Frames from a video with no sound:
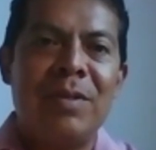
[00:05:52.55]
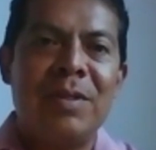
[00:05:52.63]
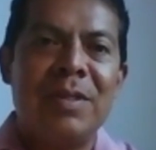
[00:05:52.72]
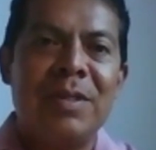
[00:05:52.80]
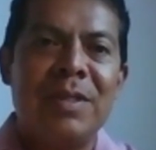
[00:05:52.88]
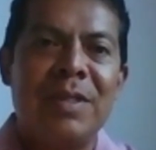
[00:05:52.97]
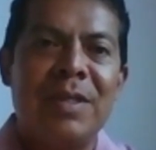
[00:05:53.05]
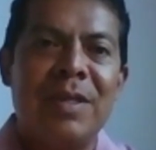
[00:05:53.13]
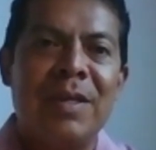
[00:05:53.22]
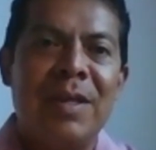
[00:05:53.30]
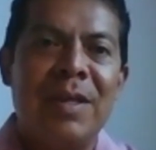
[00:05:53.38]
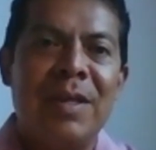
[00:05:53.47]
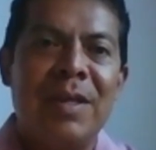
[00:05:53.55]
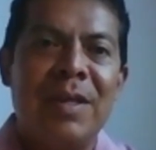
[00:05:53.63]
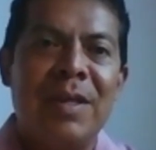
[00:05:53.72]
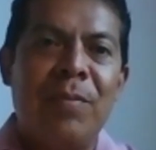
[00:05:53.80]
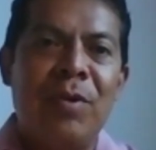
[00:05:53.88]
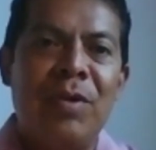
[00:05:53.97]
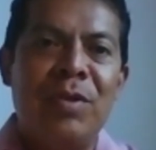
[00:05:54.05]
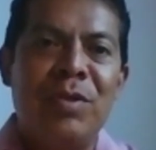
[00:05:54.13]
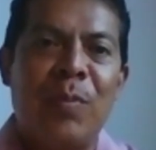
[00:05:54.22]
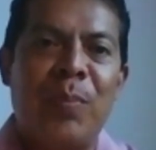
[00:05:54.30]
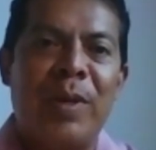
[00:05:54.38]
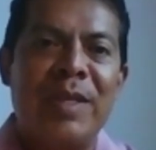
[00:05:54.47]
Este, fue muy
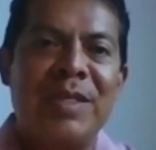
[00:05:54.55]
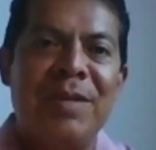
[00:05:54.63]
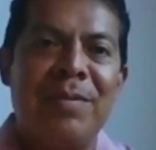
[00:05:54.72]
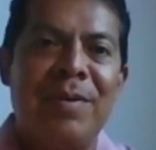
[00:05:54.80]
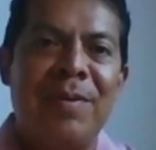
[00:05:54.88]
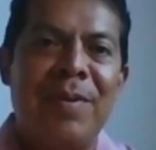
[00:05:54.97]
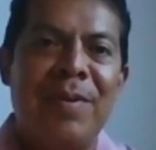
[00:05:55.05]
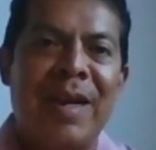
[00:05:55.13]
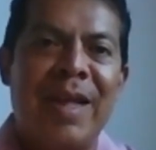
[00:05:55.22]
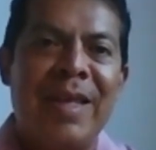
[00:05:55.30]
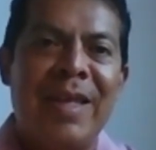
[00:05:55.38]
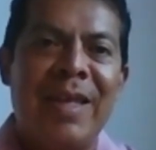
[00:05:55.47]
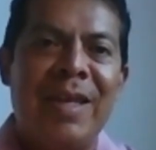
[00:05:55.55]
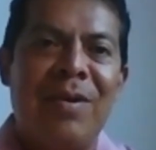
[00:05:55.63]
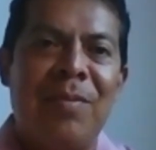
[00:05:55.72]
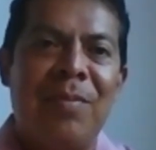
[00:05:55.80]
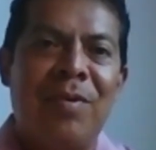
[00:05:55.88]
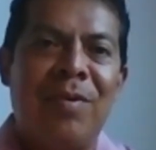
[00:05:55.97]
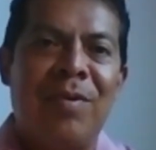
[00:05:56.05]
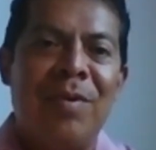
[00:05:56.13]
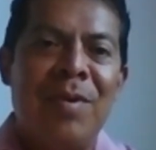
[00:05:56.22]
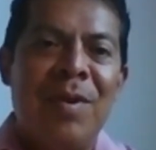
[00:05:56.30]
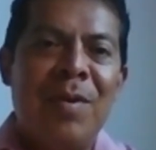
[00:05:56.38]
sorpresiva ver ahí cómo